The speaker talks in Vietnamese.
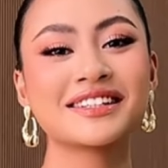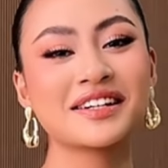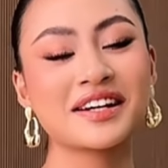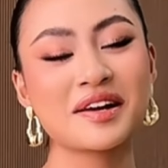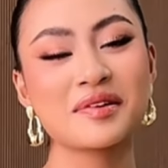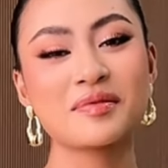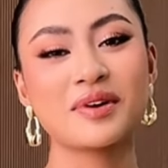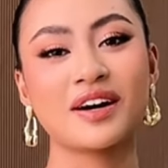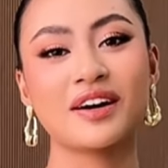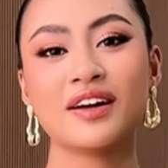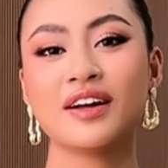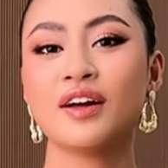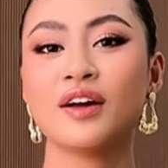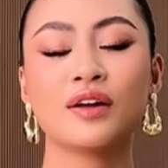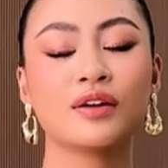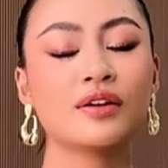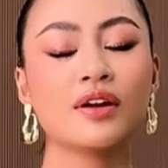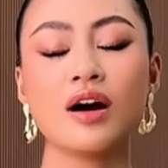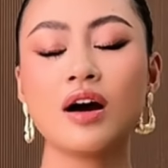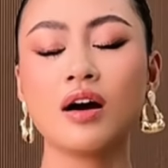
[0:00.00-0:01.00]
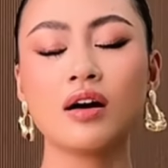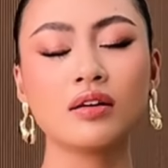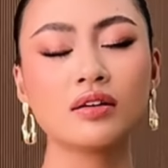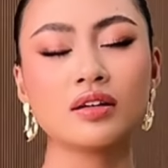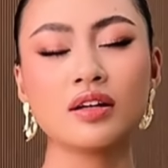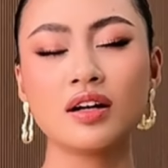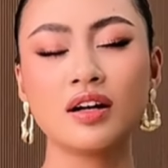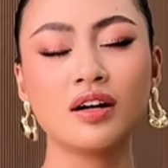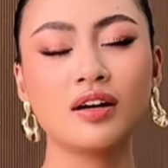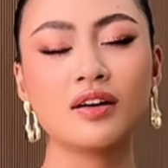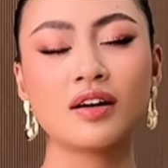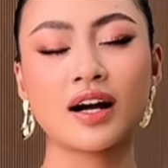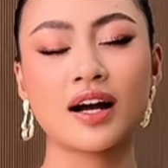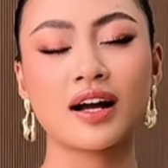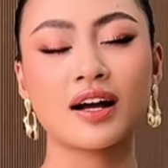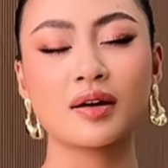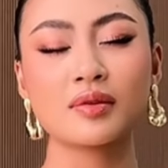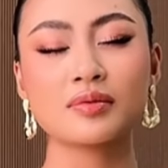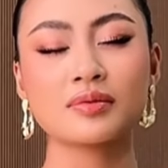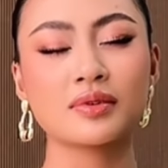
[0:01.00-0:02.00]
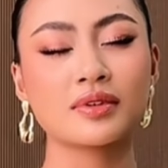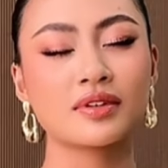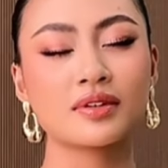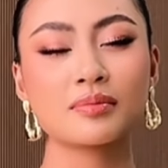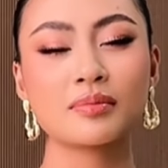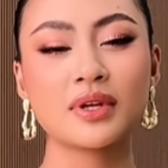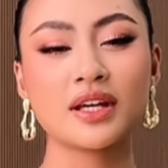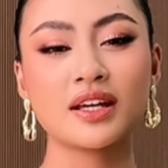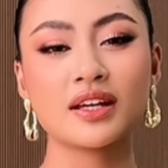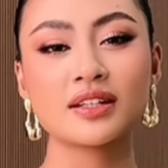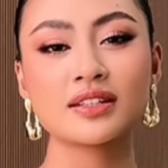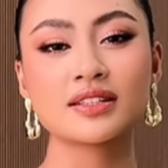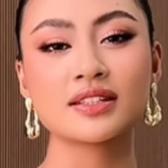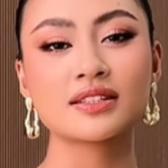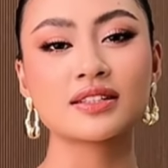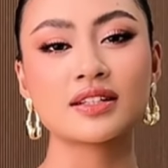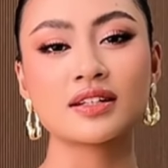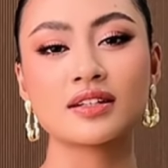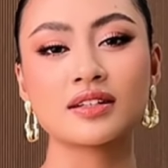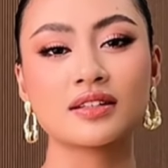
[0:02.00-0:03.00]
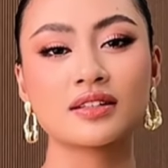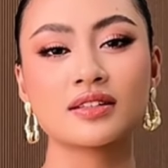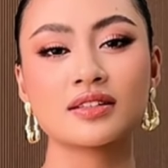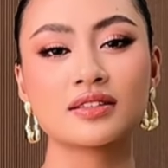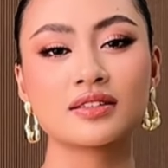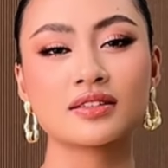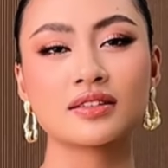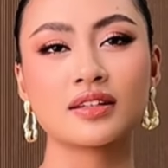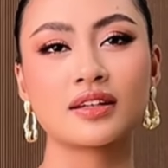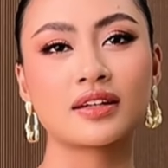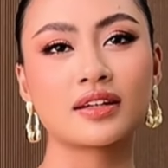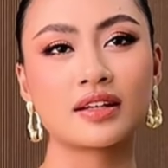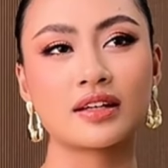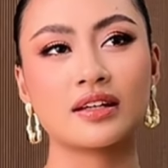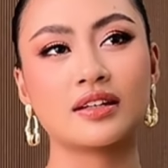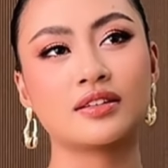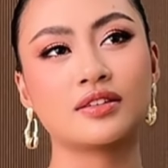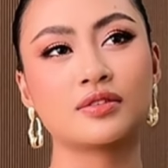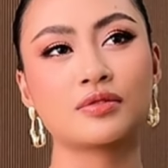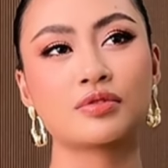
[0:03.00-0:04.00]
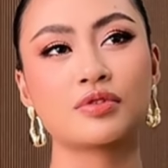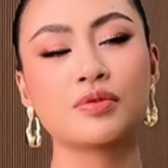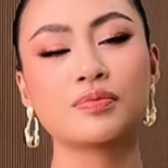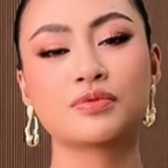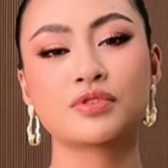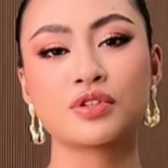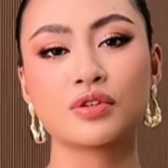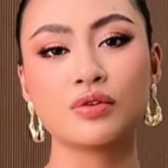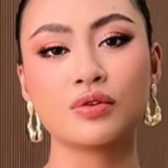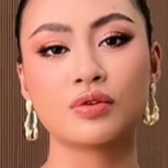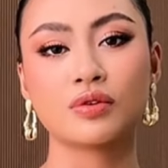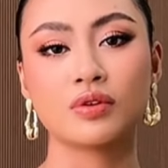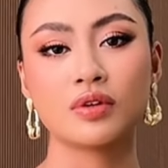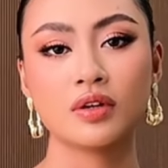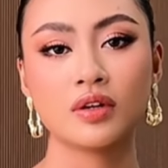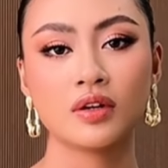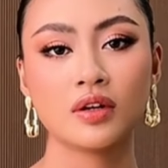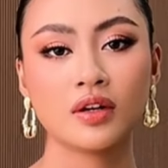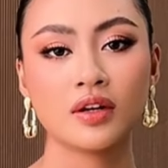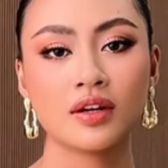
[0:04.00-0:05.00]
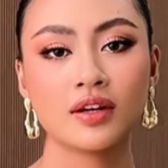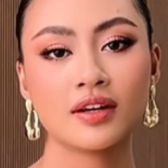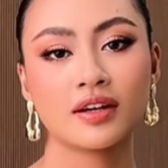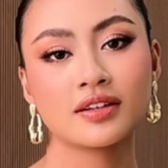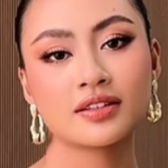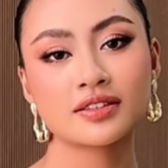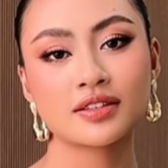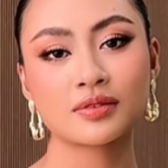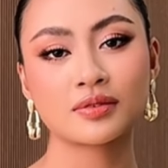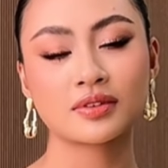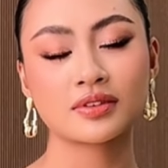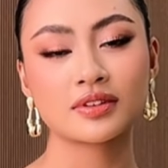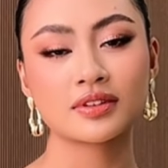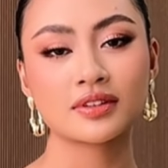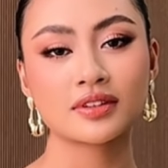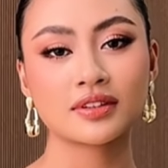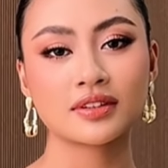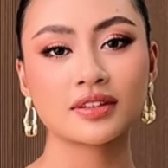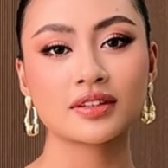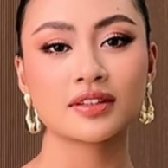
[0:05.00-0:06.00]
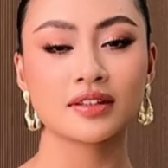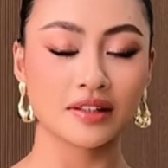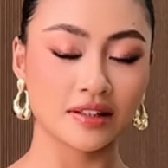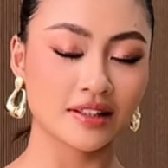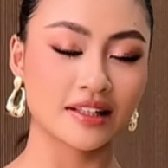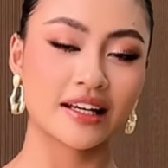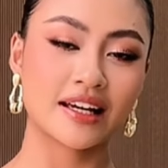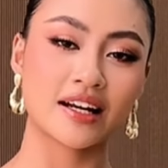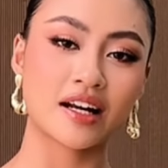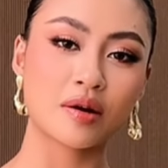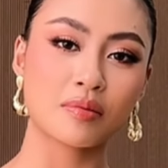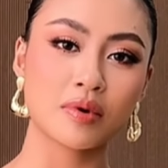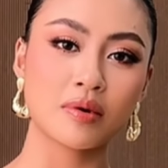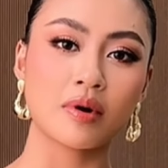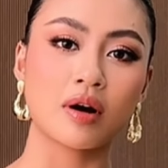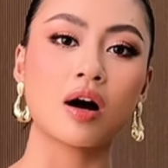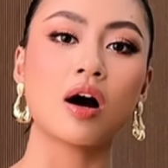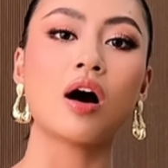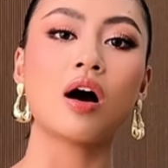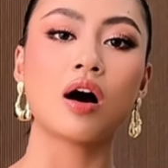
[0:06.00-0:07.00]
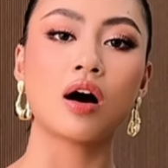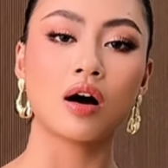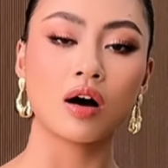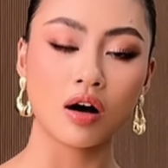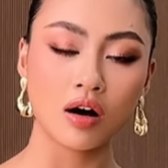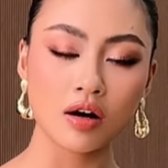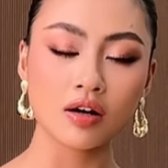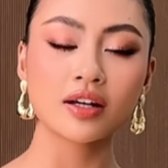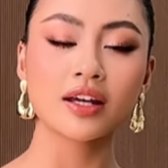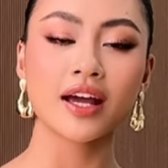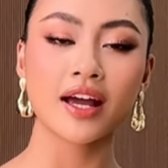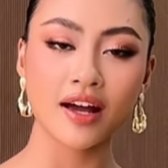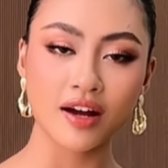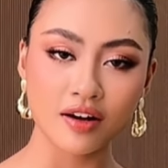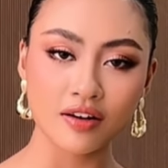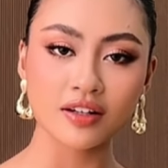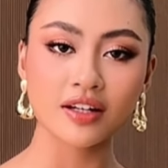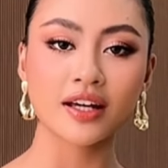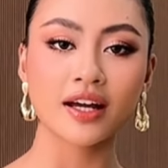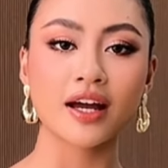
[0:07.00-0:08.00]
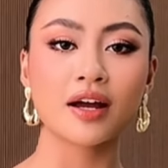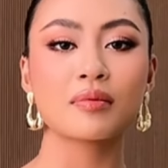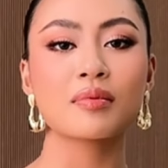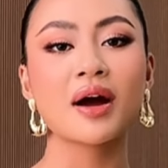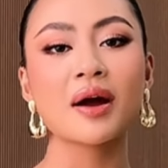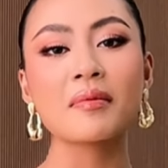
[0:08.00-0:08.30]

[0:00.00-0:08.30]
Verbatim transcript: xong em bảo no no I'm, me and Tata is like in group two xong Ly Nam mới bảo oh, ok ok bye